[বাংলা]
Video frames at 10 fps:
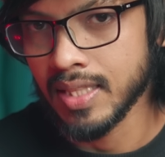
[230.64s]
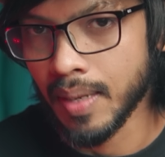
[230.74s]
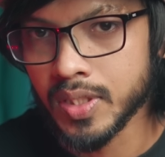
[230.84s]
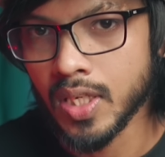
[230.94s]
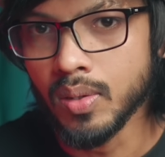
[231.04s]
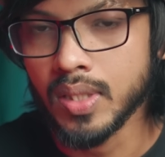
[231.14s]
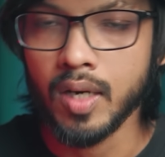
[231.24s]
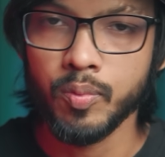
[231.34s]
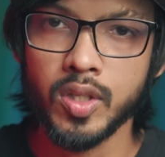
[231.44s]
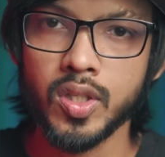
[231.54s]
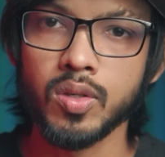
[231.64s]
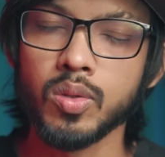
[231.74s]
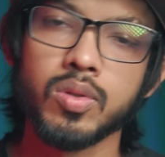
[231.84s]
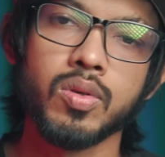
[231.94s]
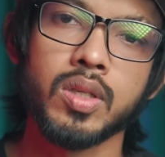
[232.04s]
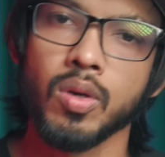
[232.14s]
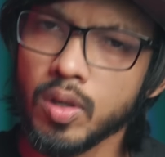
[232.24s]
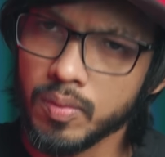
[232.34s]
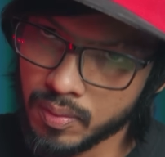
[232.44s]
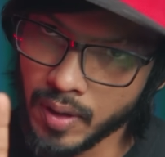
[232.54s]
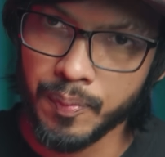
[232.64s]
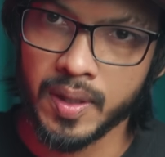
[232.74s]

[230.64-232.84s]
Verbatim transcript: যে দাম ছিল তার উপরে যখন নতুন করে ধরুন ফাইভ